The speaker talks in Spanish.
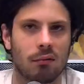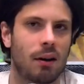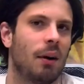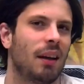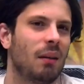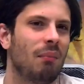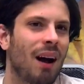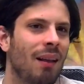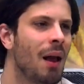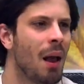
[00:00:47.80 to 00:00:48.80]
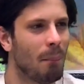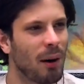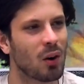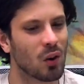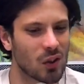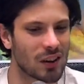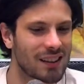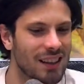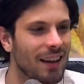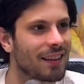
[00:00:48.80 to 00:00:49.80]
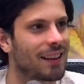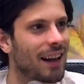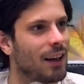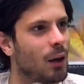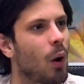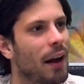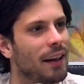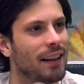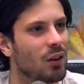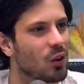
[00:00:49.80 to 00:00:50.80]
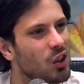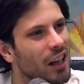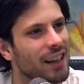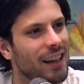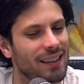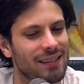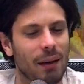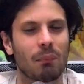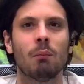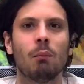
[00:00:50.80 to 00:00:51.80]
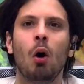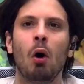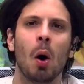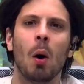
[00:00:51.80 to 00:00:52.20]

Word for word: de Breaking Bad, pero no se siente igual y no tiene ese mismo